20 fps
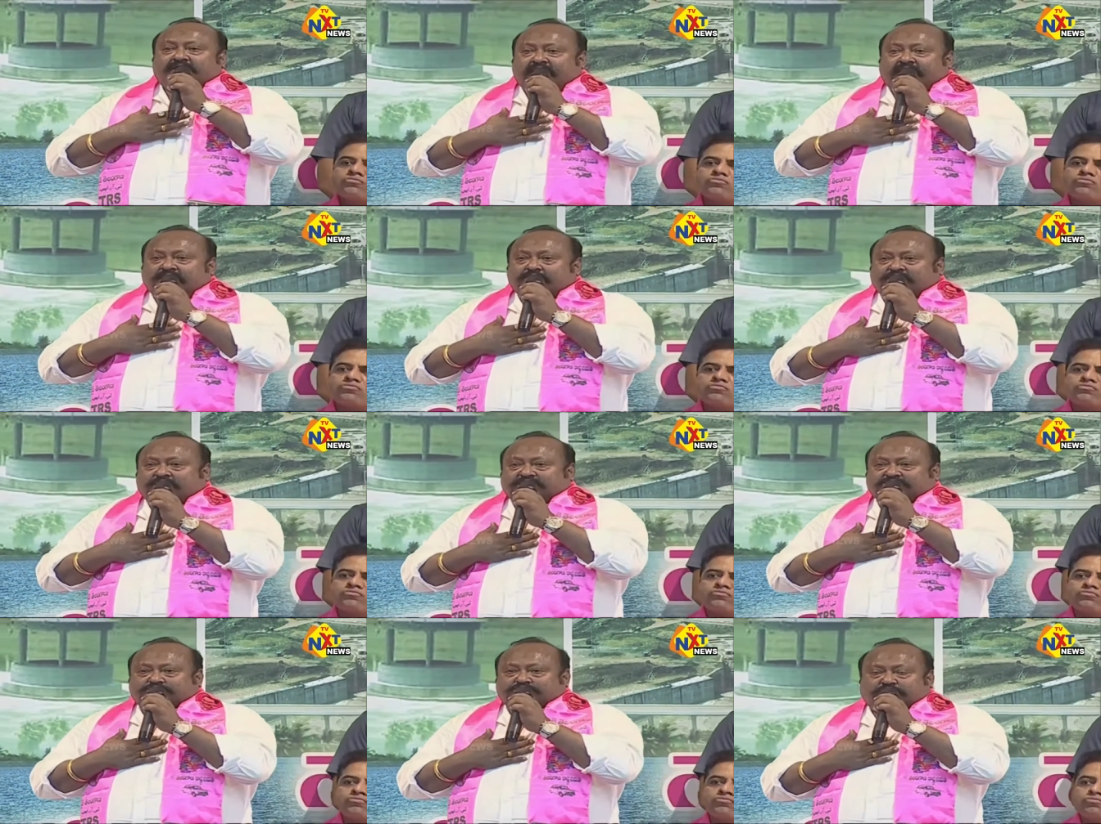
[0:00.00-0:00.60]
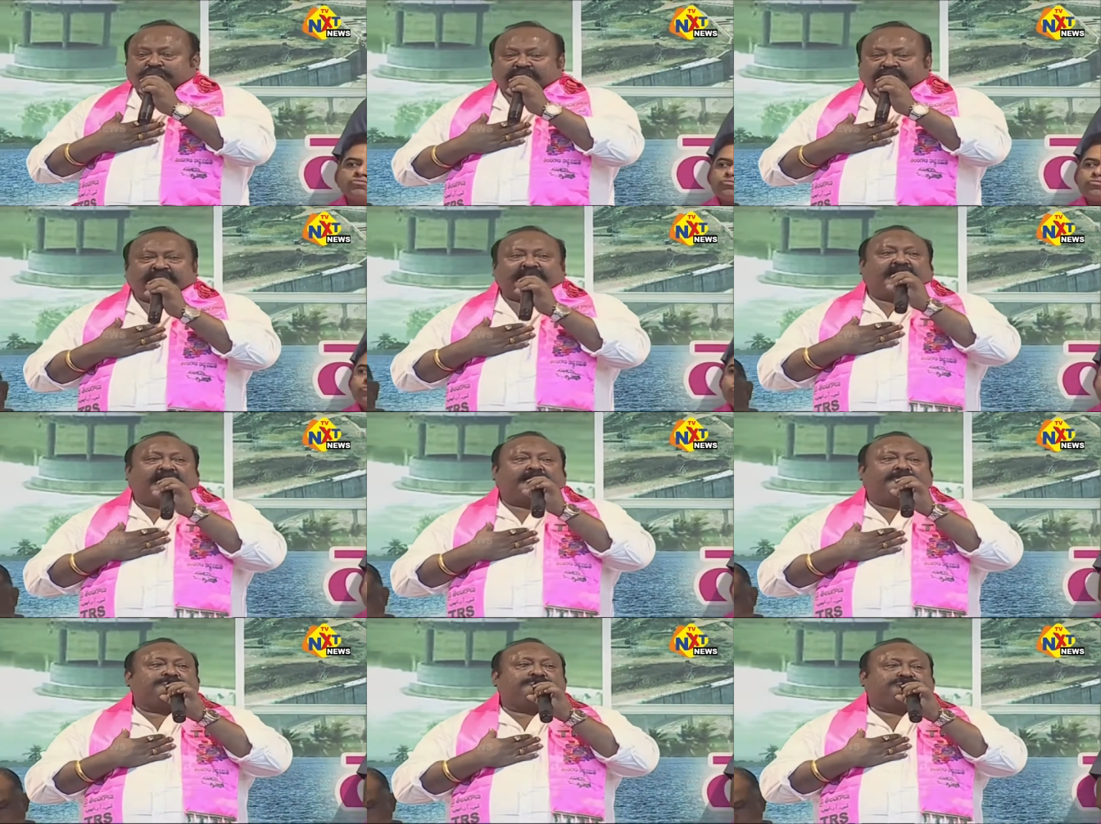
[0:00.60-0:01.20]
నేను ఒక
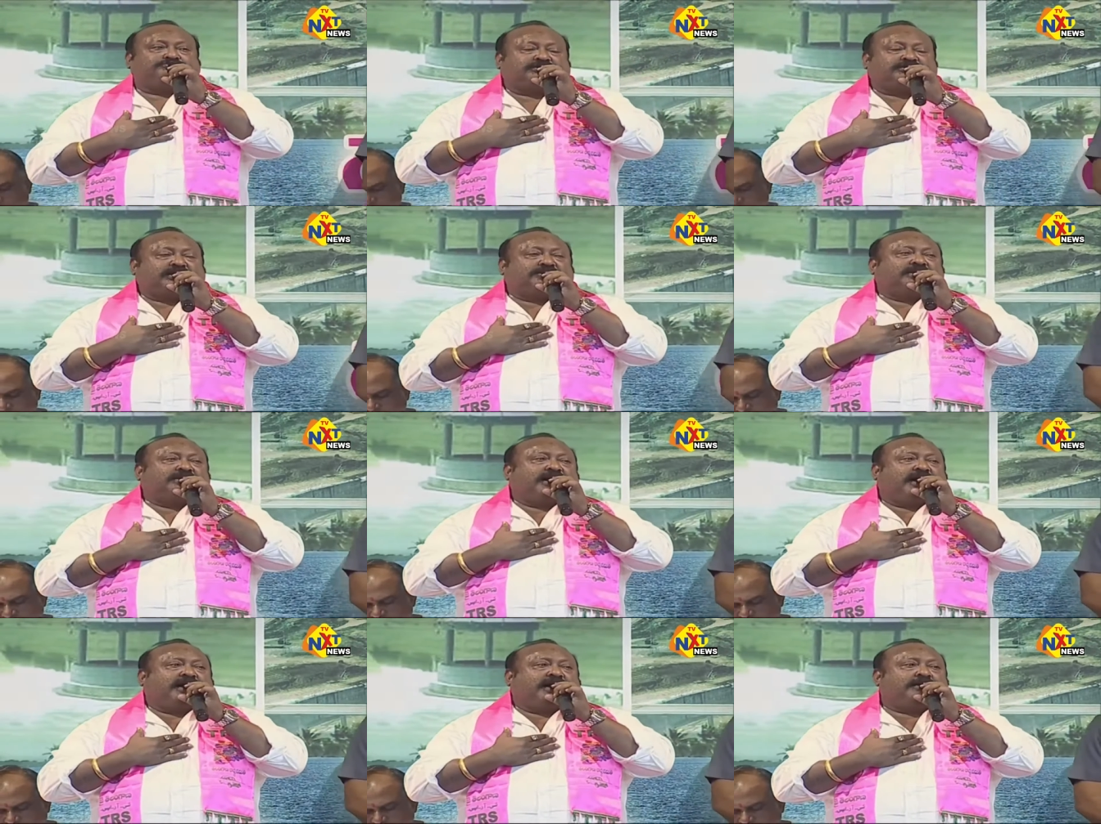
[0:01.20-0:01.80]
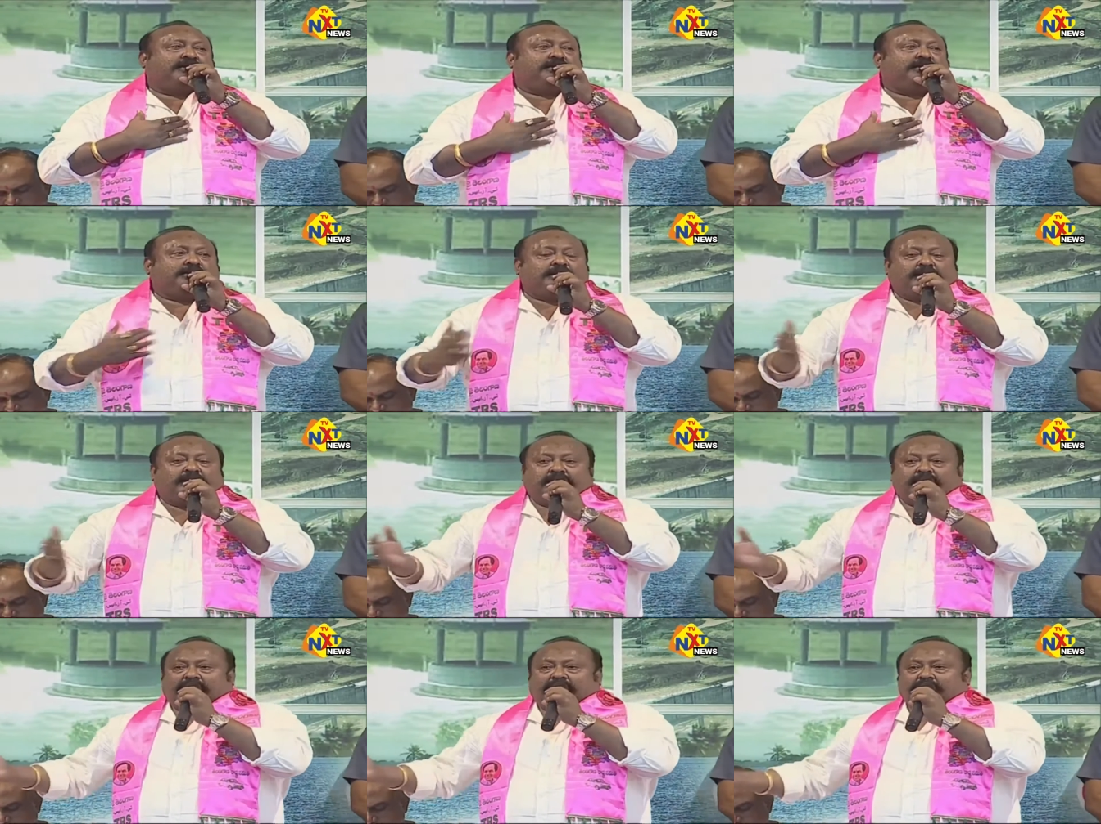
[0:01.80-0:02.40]
సోదరిగా సోదరునిగా
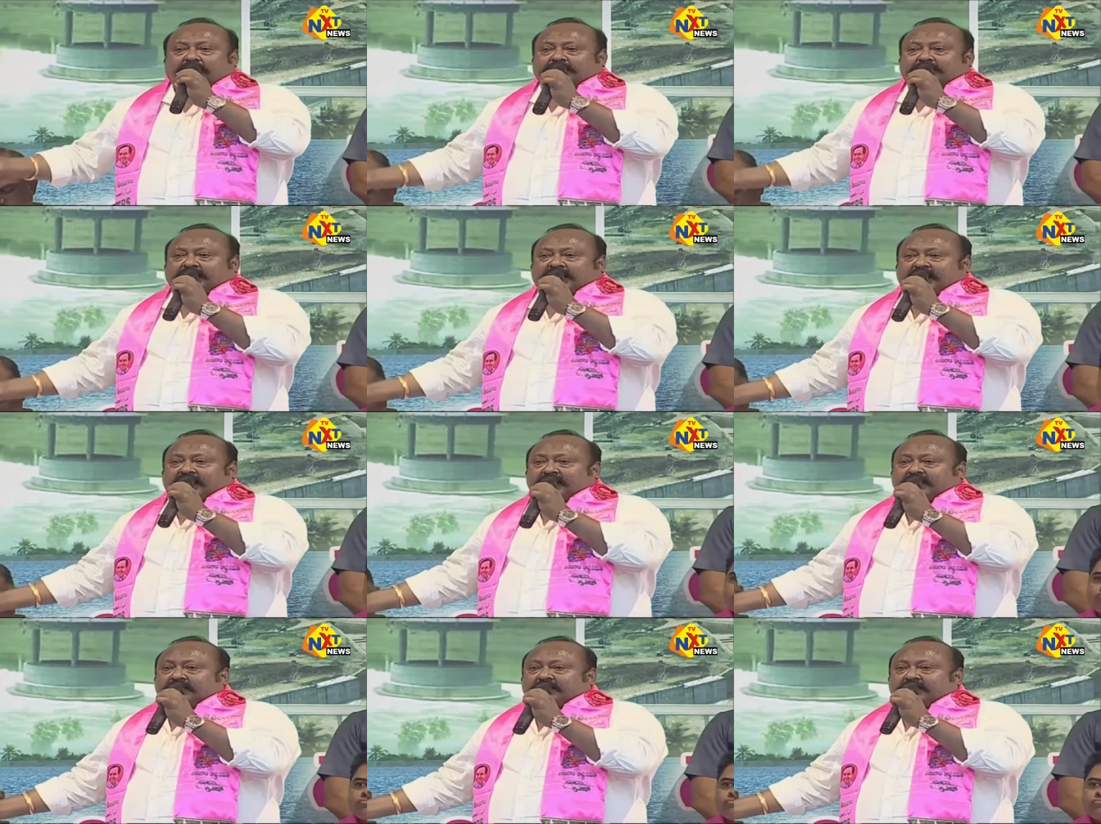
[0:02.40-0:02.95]
నా యొక్క